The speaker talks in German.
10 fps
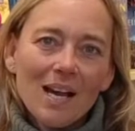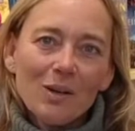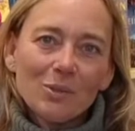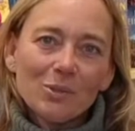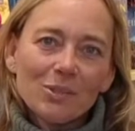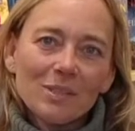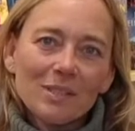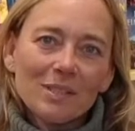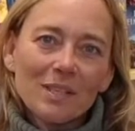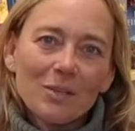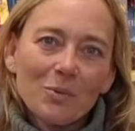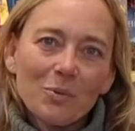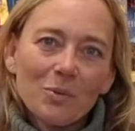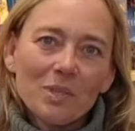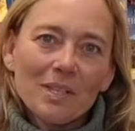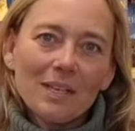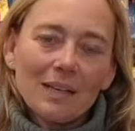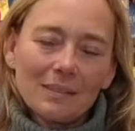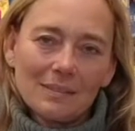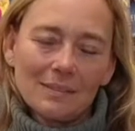aus der hohen
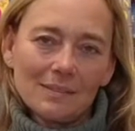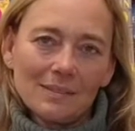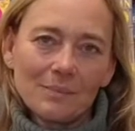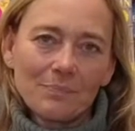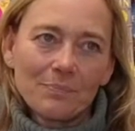Arktis.